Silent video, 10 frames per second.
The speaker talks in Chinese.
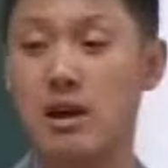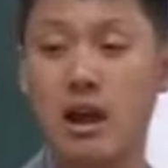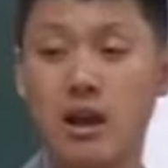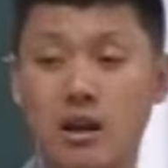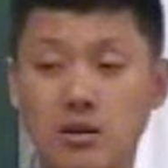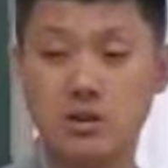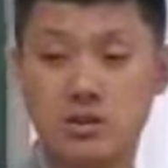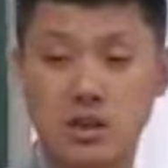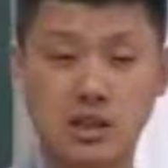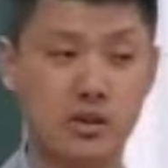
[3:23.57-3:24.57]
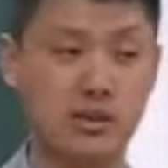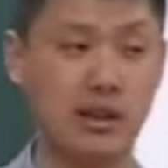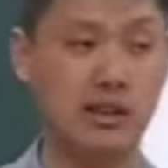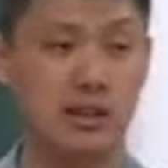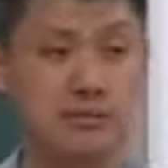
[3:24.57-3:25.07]
万，是吧？就相当于
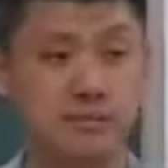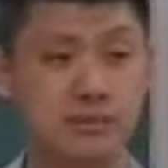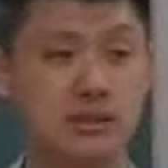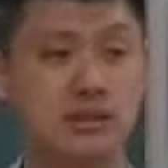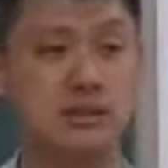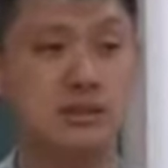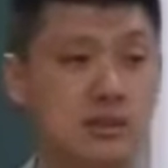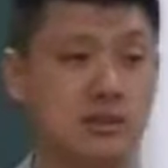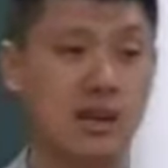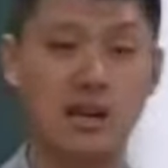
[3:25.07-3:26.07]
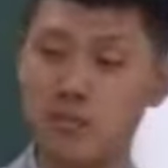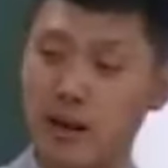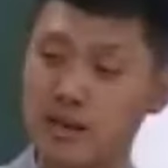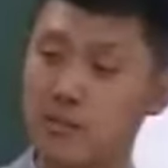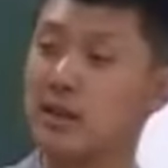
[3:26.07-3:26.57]
咱的。还真
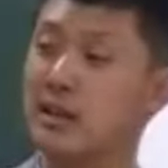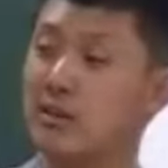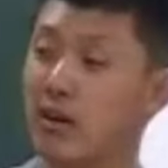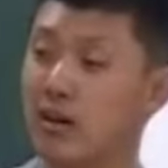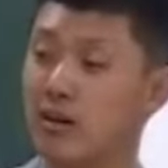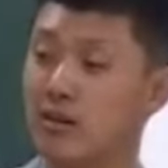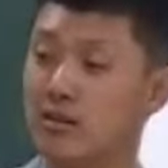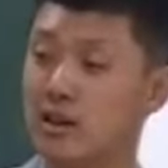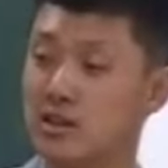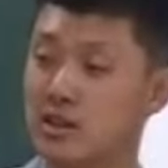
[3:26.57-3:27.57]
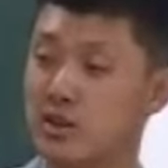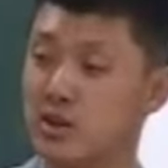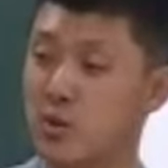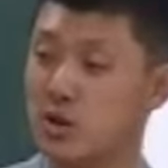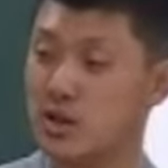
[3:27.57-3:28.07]
没这么一个地方，啊，相当于
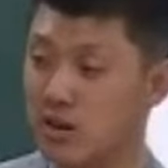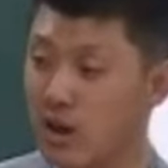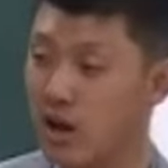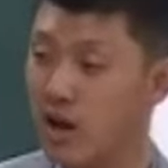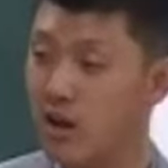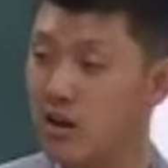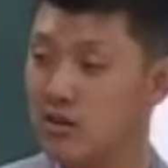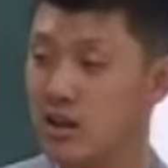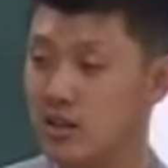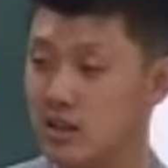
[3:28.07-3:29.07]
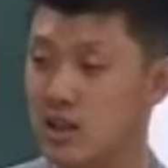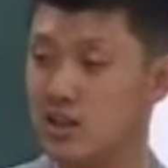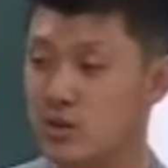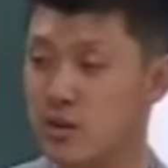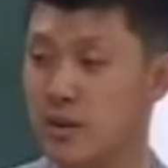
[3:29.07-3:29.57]
靖国神社，啊，相
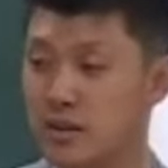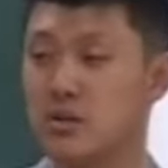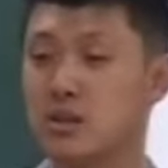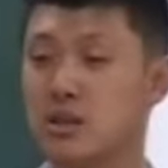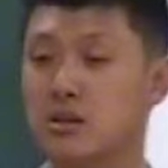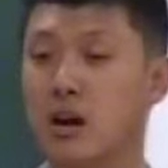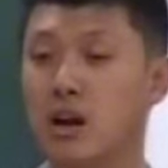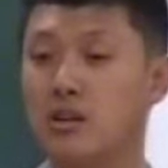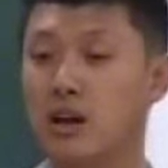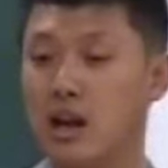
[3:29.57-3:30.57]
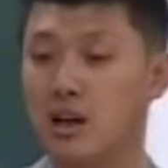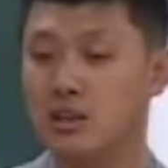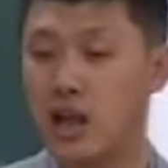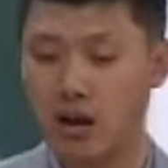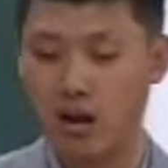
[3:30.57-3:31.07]
当于日本的靖国神社，是吧？
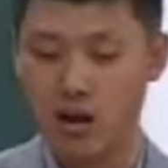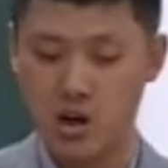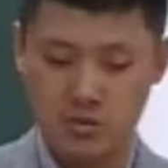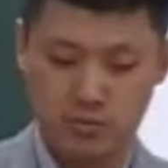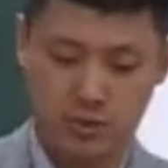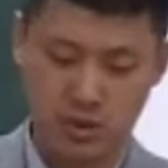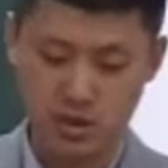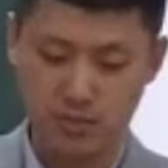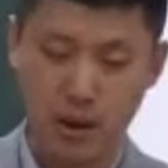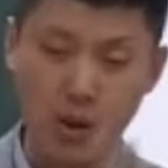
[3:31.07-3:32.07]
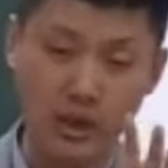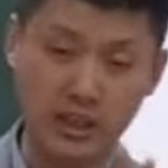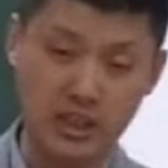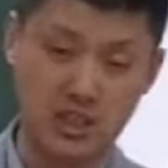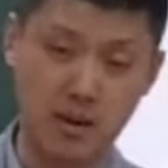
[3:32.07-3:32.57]
他那儿只甭管
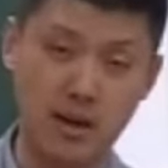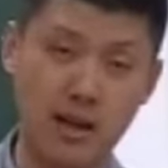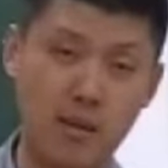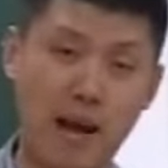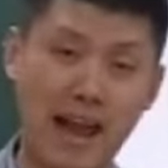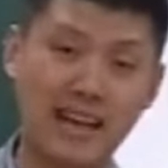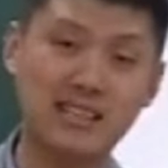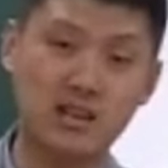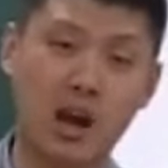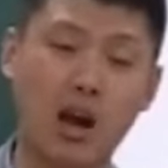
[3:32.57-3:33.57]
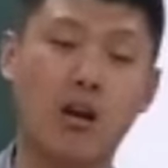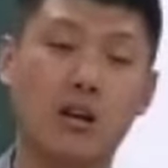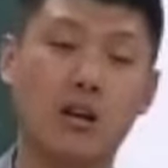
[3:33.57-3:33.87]
你什么人，埋在这儿，